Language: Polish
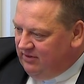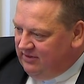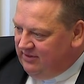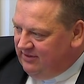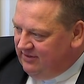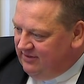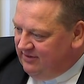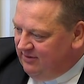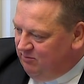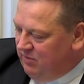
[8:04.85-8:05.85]
e,
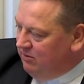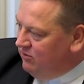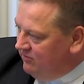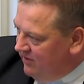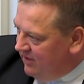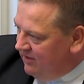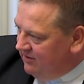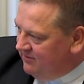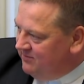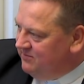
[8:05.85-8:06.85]
Pan Bóg
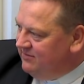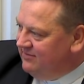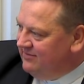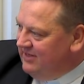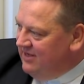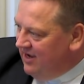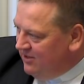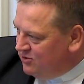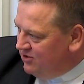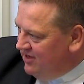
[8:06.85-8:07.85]
wie, ja
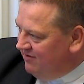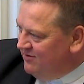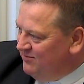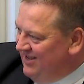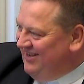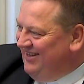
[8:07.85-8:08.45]
jeszcze nie wiem.